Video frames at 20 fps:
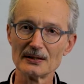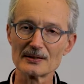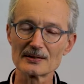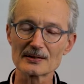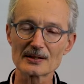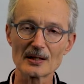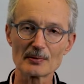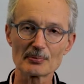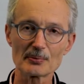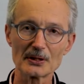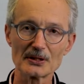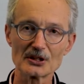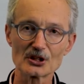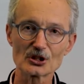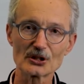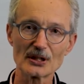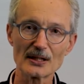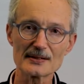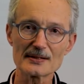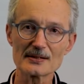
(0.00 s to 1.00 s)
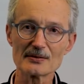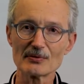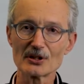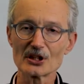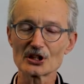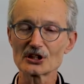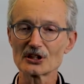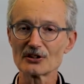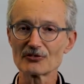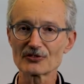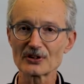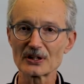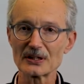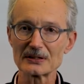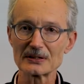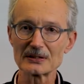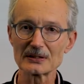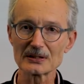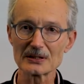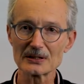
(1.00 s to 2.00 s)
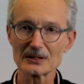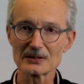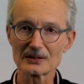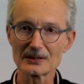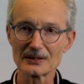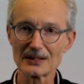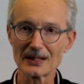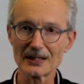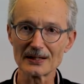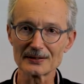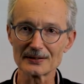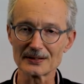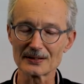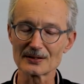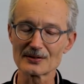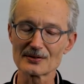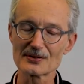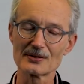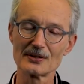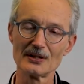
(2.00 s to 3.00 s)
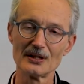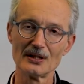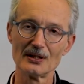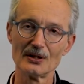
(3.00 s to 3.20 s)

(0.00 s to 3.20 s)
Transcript: Es gab keine Staatsanwaltschaft, kein Gericht, gar nichts.